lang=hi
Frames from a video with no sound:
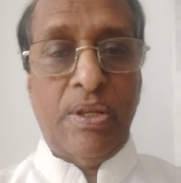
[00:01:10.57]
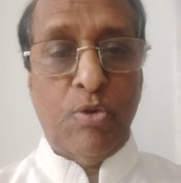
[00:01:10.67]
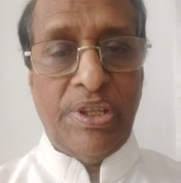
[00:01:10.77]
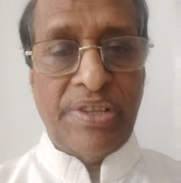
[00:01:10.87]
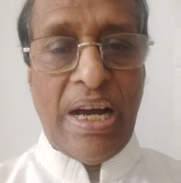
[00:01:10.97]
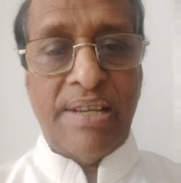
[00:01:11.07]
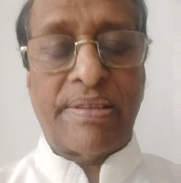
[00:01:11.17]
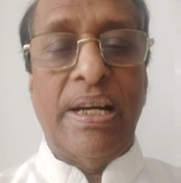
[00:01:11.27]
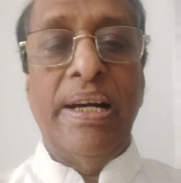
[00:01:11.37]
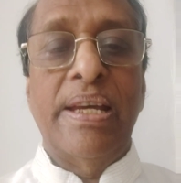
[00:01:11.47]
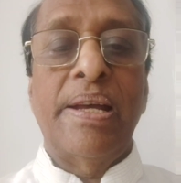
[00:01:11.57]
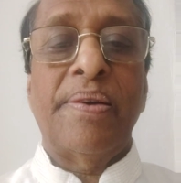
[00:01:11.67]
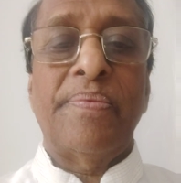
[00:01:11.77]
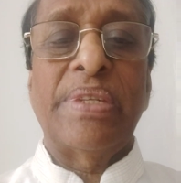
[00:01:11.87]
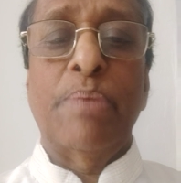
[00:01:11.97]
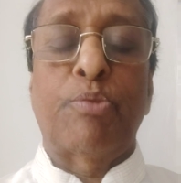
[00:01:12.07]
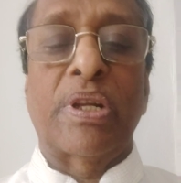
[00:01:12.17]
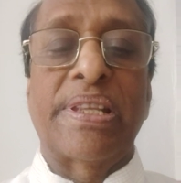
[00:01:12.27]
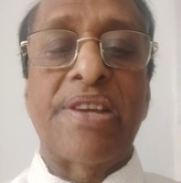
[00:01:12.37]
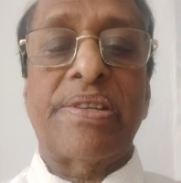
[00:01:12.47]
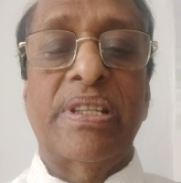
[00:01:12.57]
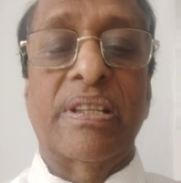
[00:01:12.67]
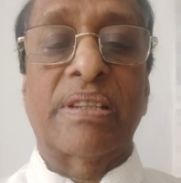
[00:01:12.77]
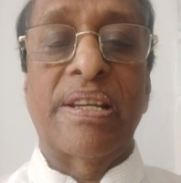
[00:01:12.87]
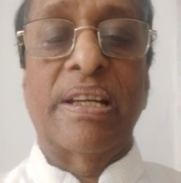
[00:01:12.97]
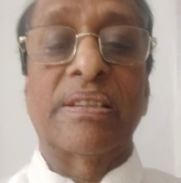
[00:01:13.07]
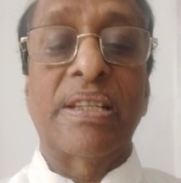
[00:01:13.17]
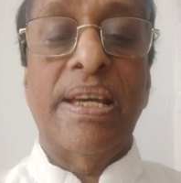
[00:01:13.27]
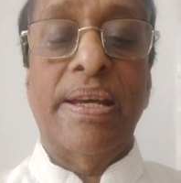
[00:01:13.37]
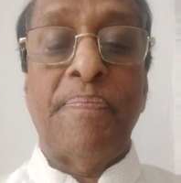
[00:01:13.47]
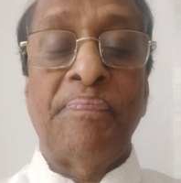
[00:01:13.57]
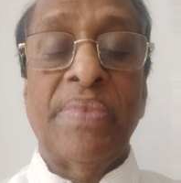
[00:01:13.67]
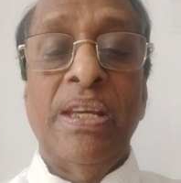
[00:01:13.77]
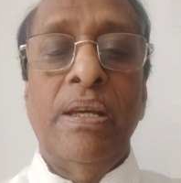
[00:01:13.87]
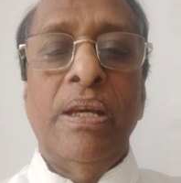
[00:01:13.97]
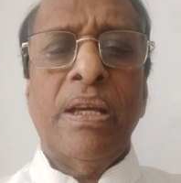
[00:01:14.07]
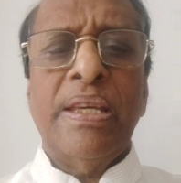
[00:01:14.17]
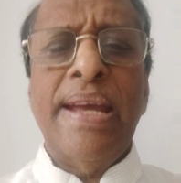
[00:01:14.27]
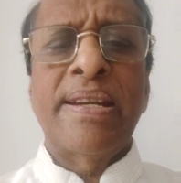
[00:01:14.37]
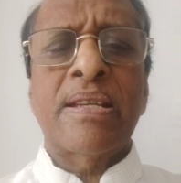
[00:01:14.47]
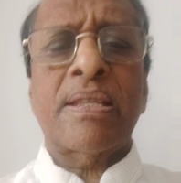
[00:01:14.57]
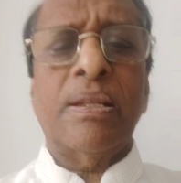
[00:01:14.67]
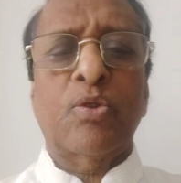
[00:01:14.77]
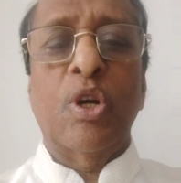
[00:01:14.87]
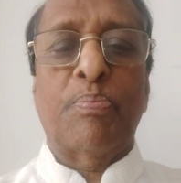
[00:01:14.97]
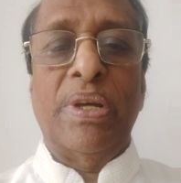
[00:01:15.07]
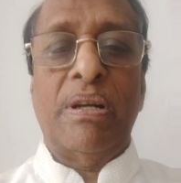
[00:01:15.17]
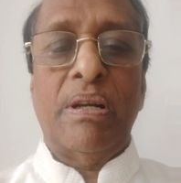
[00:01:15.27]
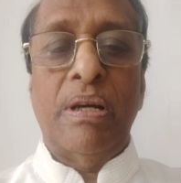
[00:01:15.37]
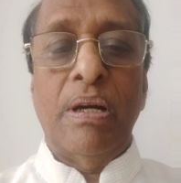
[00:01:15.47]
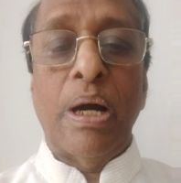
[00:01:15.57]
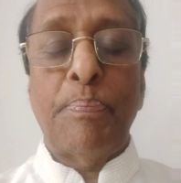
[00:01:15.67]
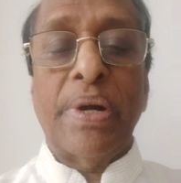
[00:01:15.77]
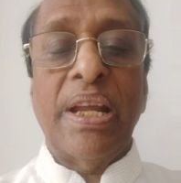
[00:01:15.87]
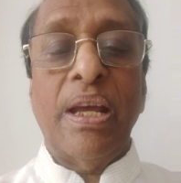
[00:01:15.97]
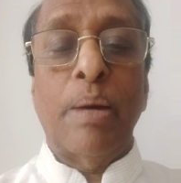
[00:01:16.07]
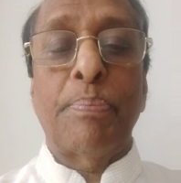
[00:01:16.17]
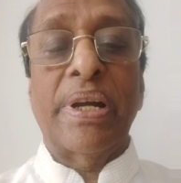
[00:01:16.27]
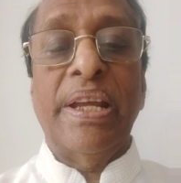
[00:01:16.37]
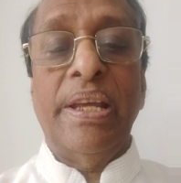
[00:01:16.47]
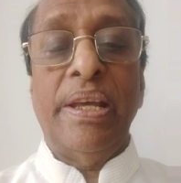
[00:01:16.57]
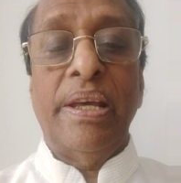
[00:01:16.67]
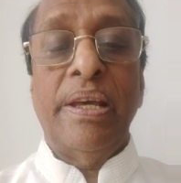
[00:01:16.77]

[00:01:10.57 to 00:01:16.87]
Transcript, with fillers: जो इतिहास रहा है ये पूरे देश की जनता जानती है कि ये निश्चित तौर पर अपने अपने